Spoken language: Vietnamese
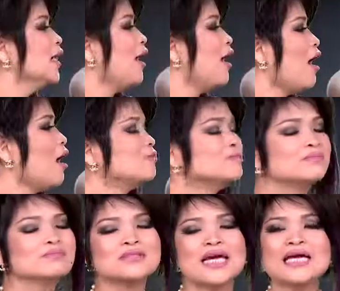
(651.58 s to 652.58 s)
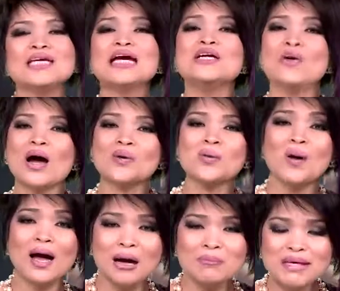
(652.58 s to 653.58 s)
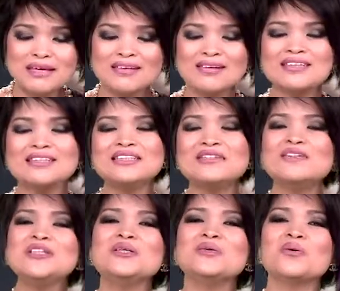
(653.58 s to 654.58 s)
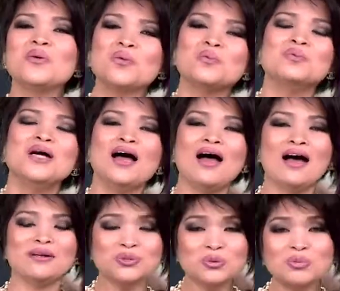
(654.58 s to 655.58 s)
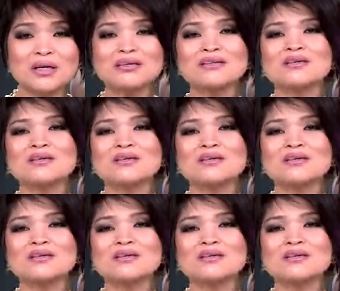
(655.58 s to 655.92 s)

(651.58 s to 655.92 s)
um, cái giai đoạn của Hạ Bì thì Tiffany cũng uh, chúc mừng